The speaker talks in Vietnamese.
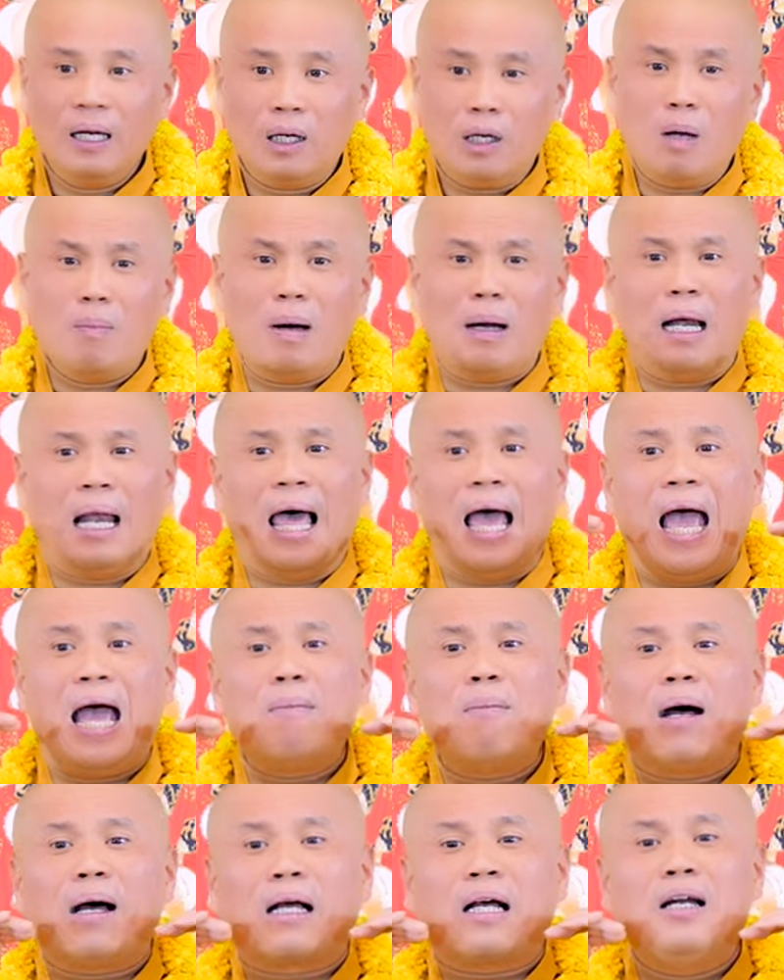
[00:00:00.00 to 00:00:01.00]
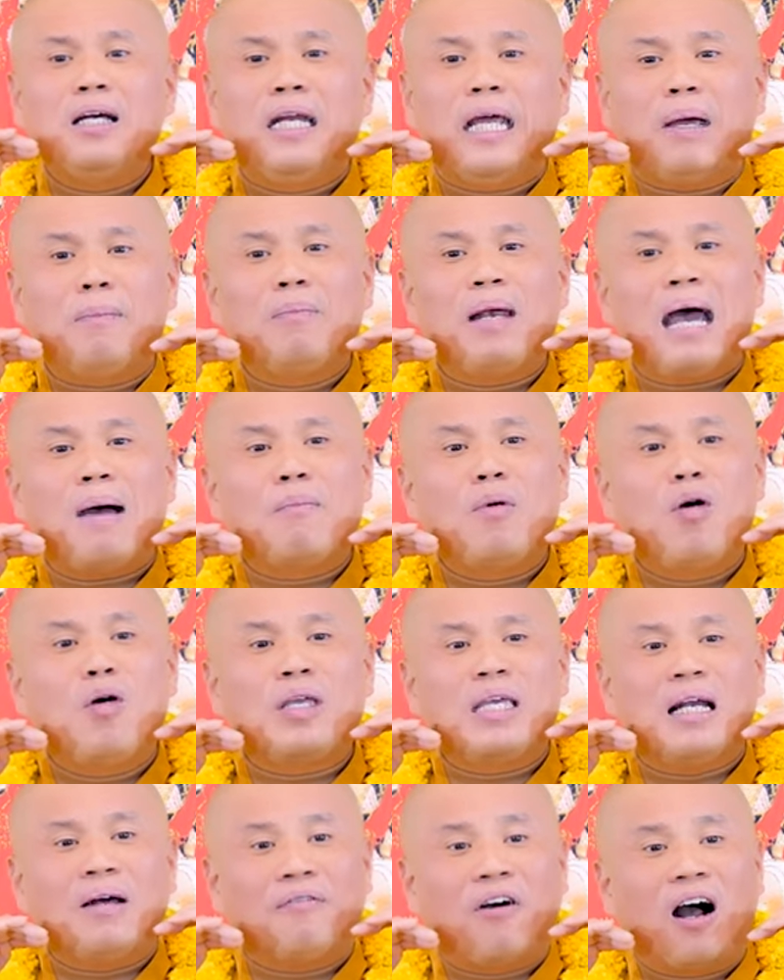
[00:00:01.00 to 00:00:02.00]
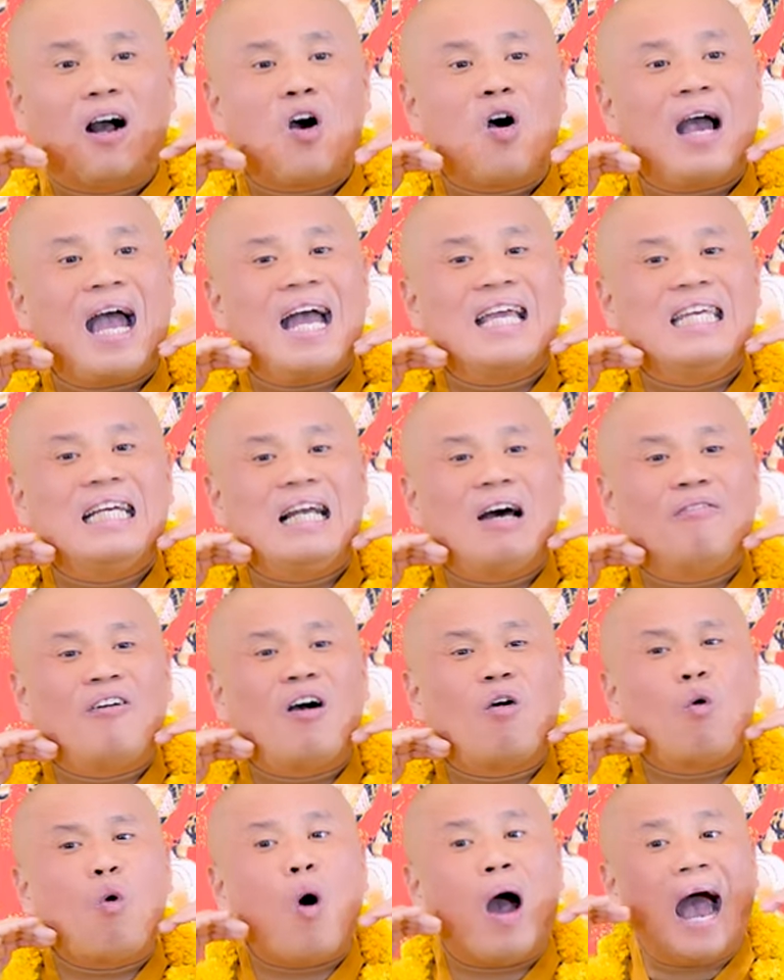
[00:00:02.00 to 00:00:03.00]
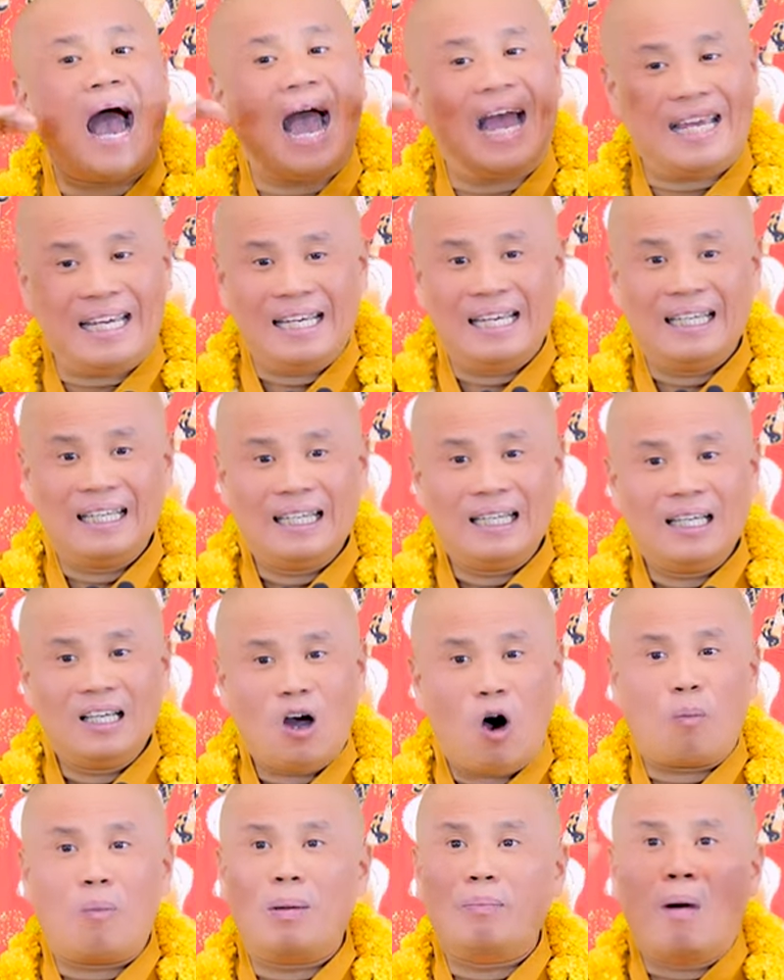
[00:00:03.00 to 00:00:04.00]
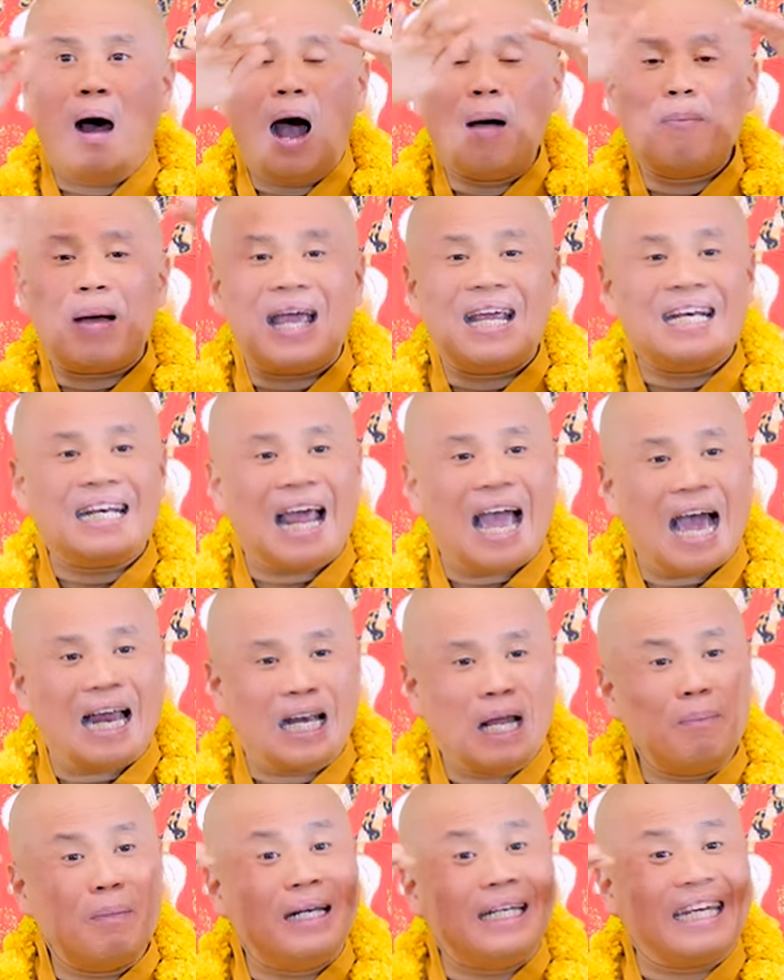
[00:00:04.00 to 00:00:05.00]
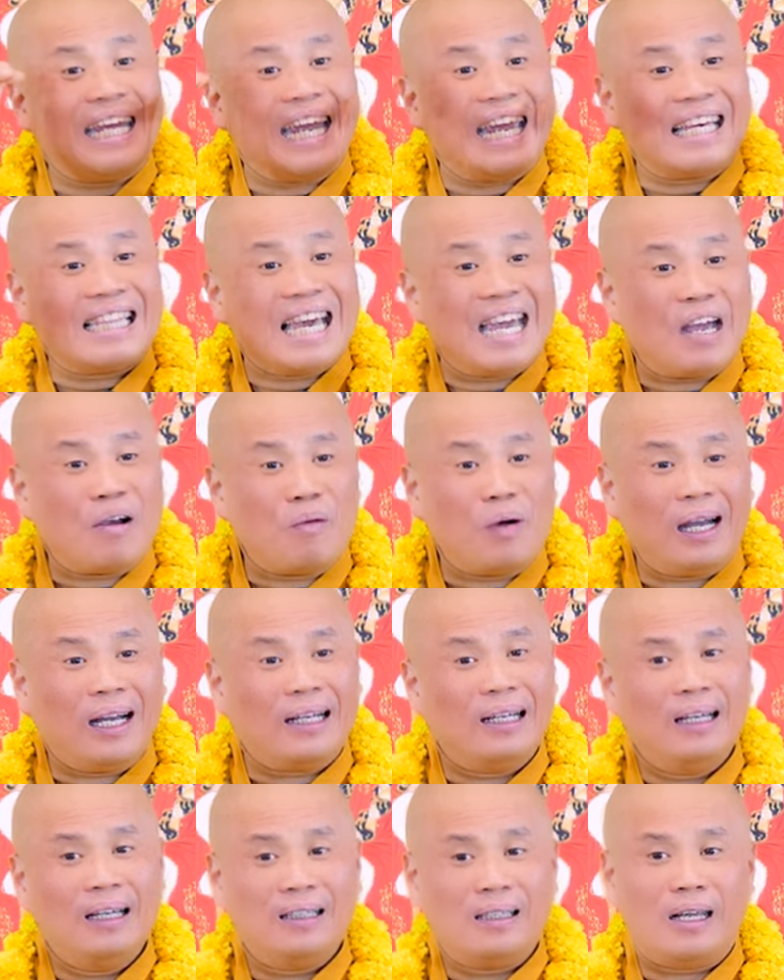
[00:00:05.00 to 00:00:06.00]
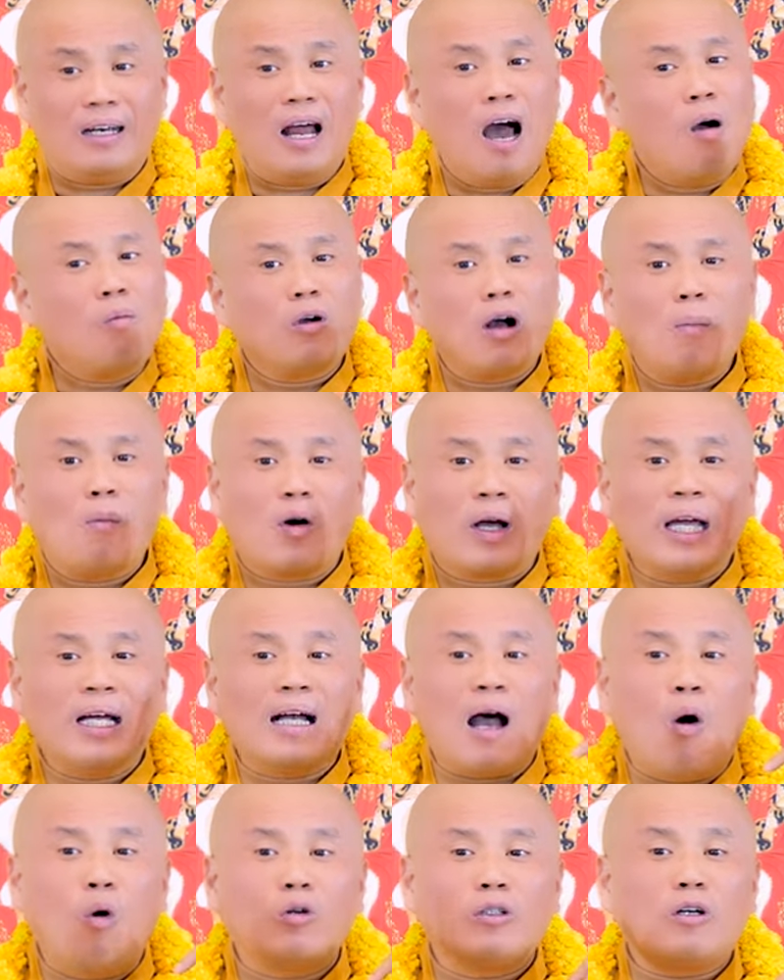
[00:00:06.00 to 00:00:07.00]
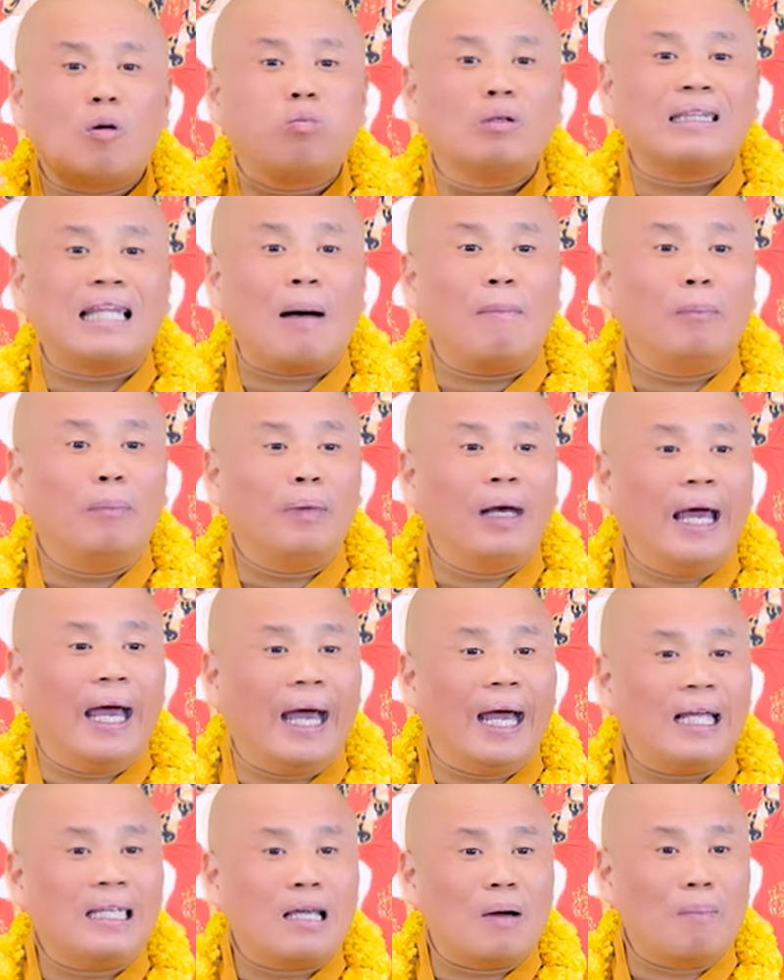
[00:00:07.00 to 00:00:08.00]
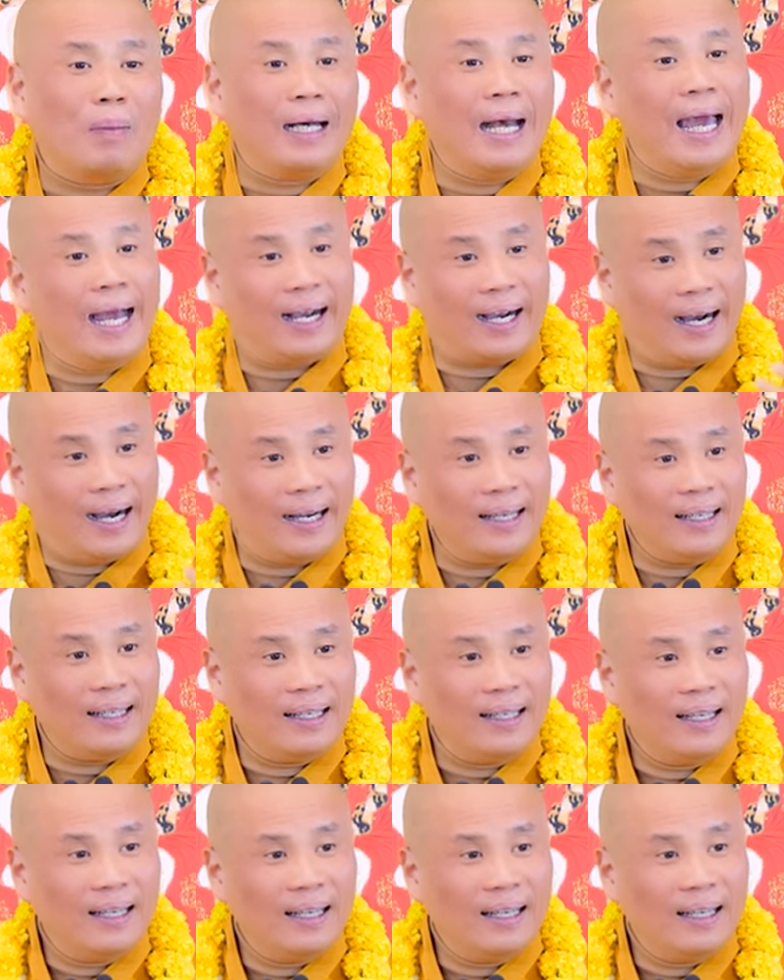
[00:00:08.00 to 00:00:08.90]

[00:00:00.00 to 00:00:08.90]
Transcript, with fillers: Nếu mà lễ mà cứ niệm Nam Mô Di Đà Phật hoặc A Di Đà Phật hoài, hoặc mình mở máy ra để mình nghe theo á, thì nó không có một cái câu trong tâm để cho mình đề khởi.